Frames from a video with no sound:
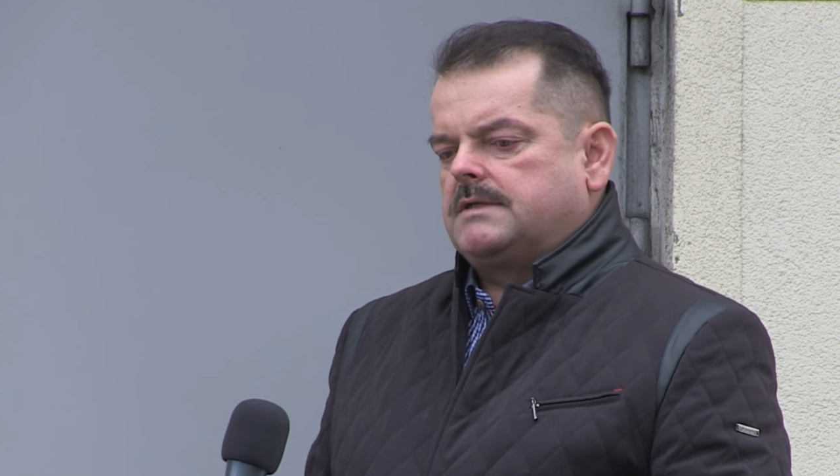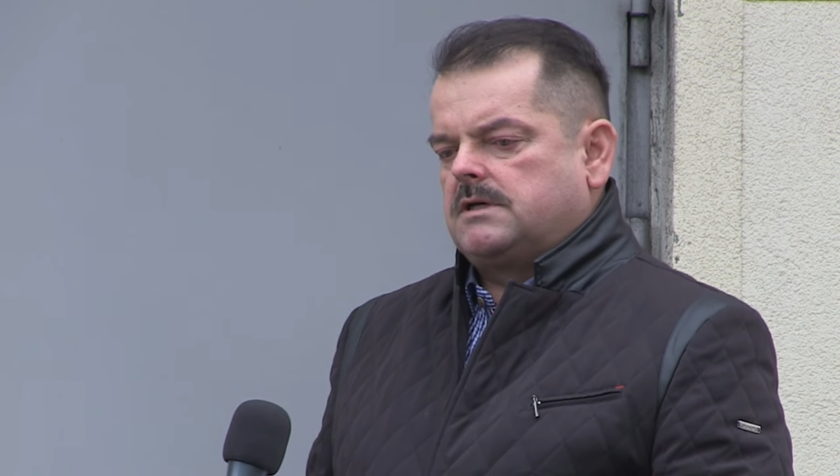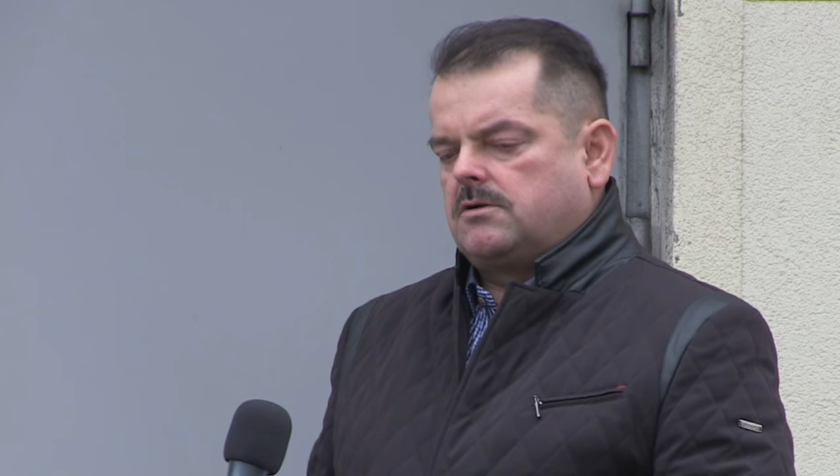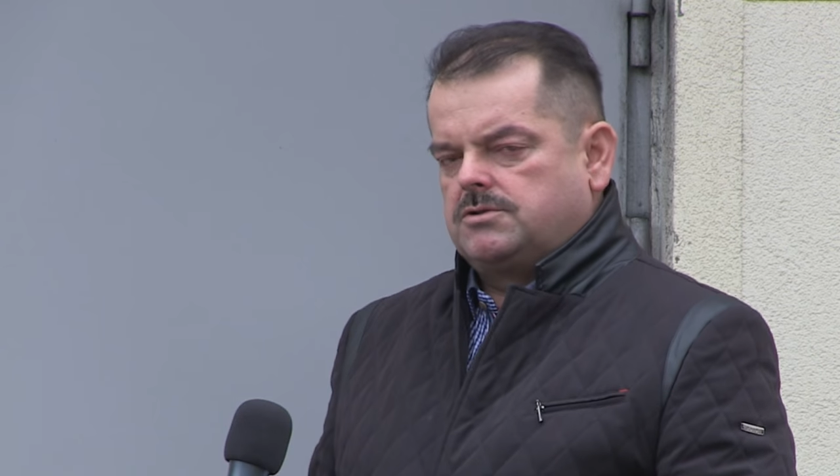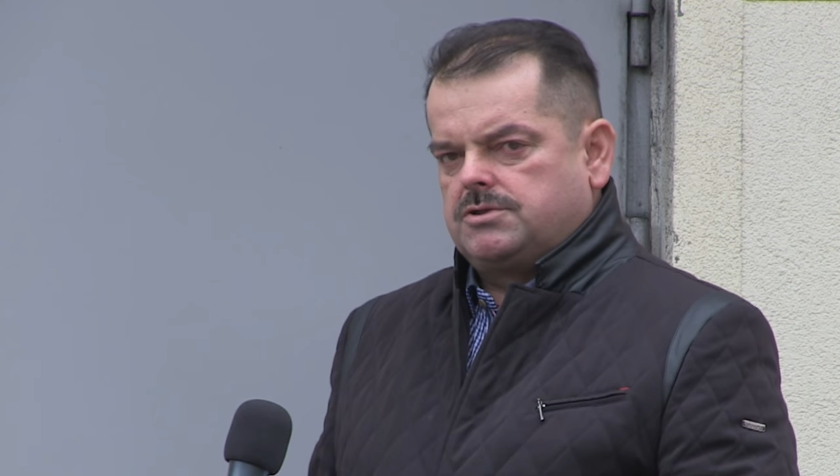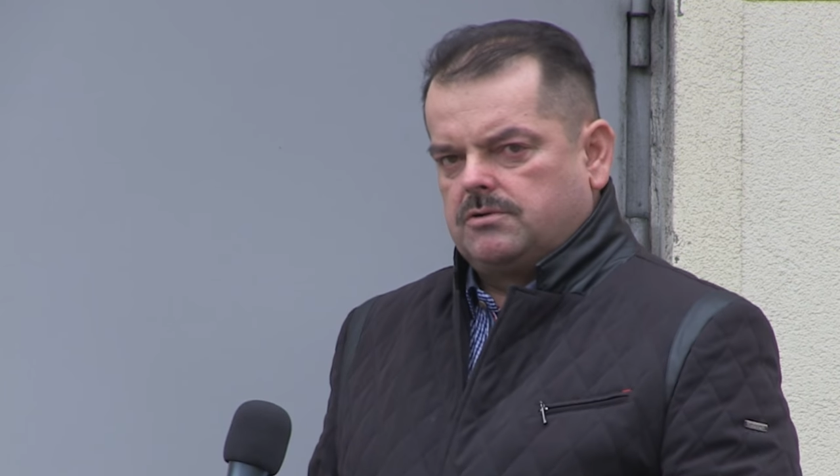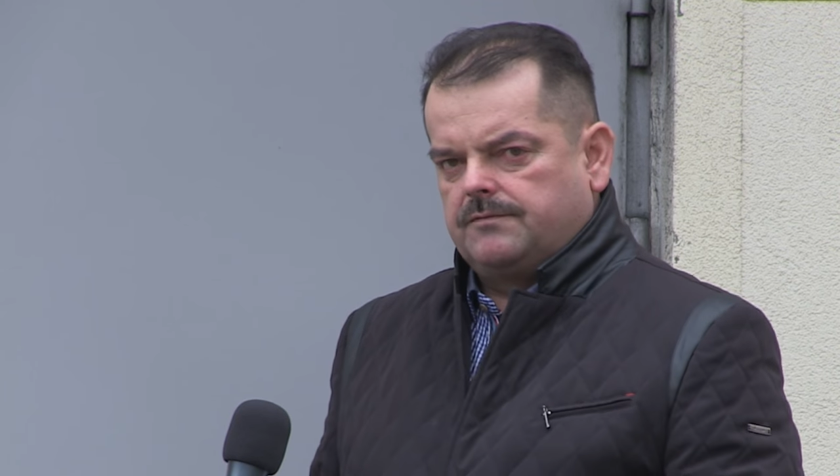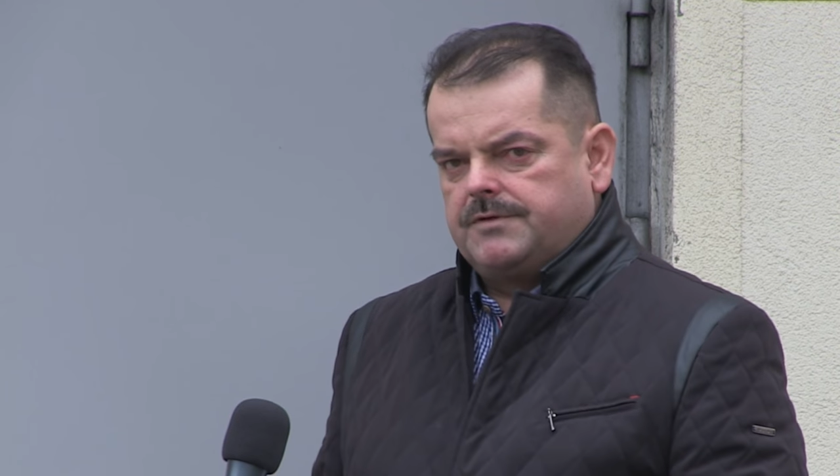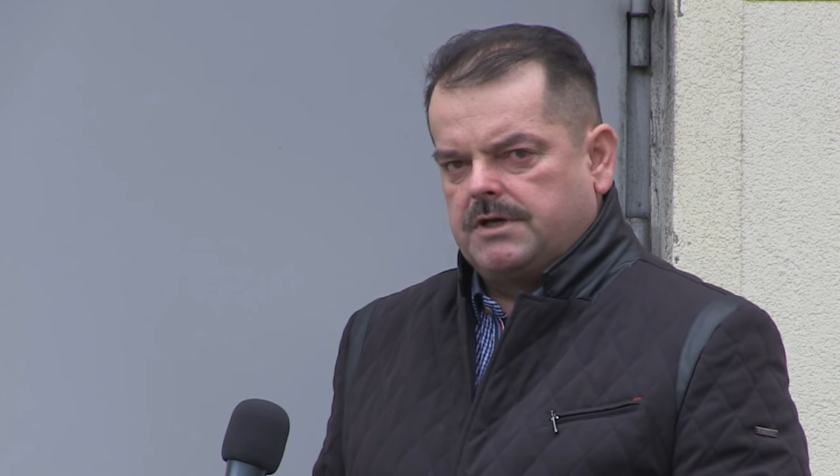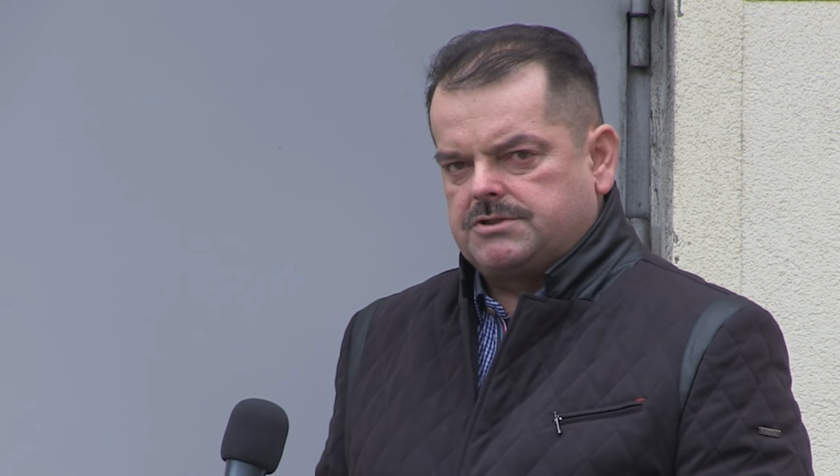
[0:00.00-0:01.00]
zachodzi
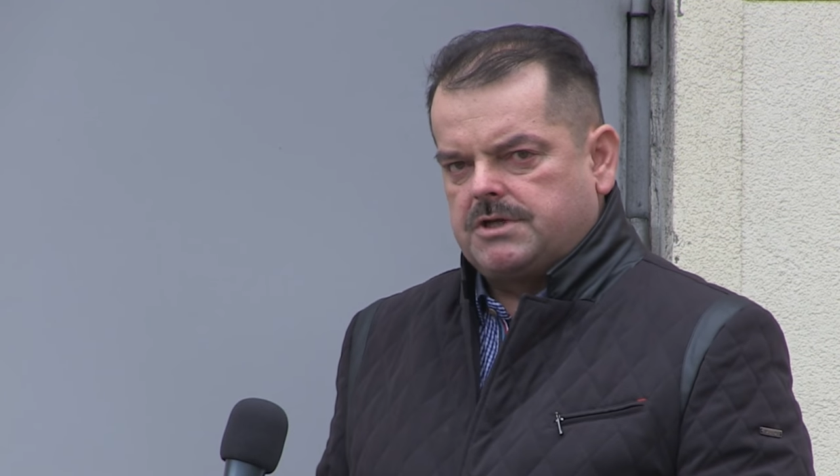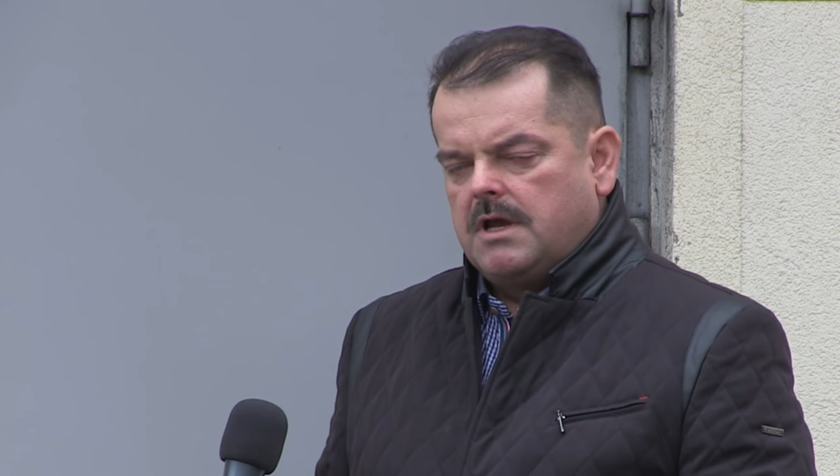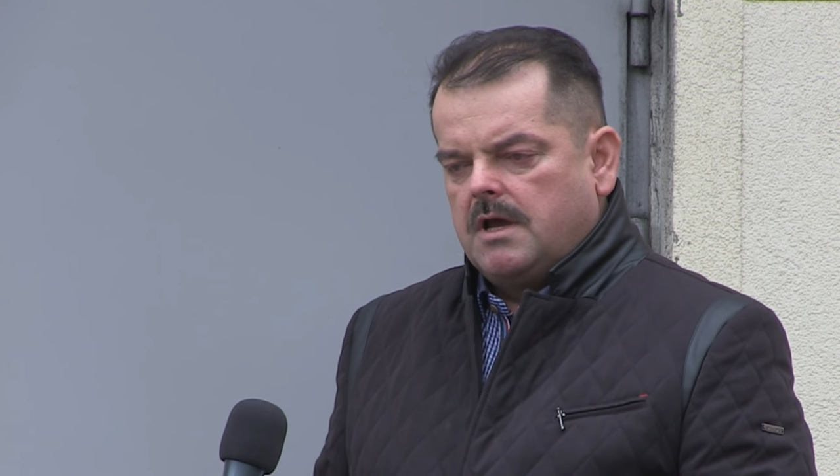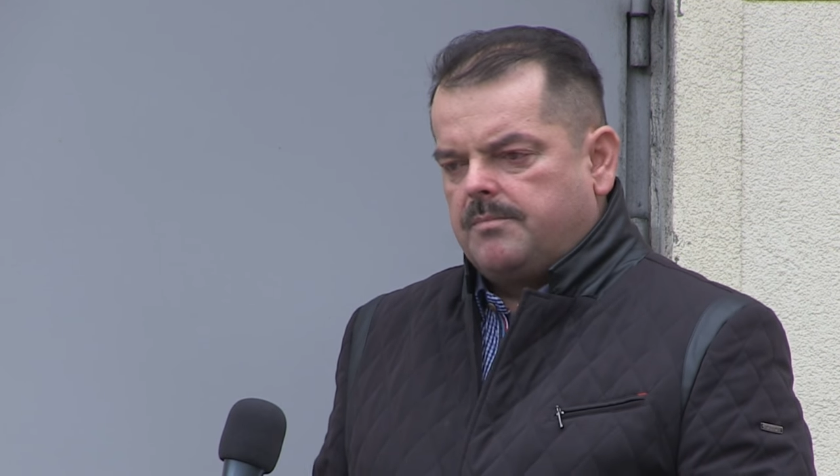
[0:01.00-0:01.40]
również